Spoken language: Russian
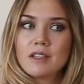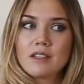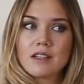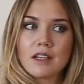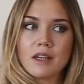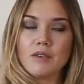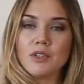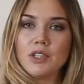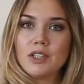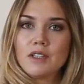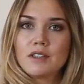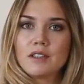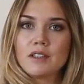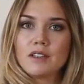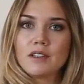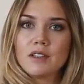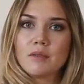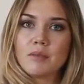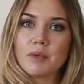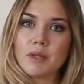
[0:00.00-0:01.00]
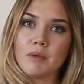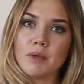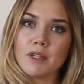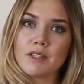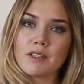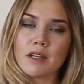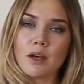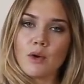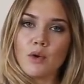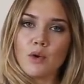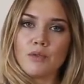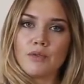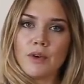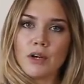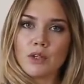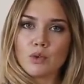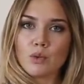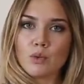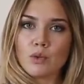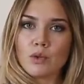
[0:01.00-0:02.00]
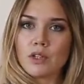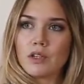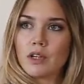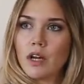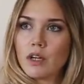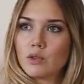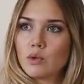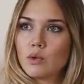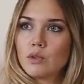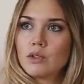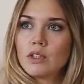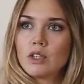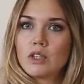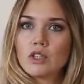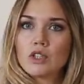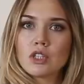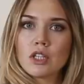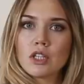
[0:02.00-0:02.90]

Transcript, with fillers: сравните их, например, с такой фактурой, как тонкая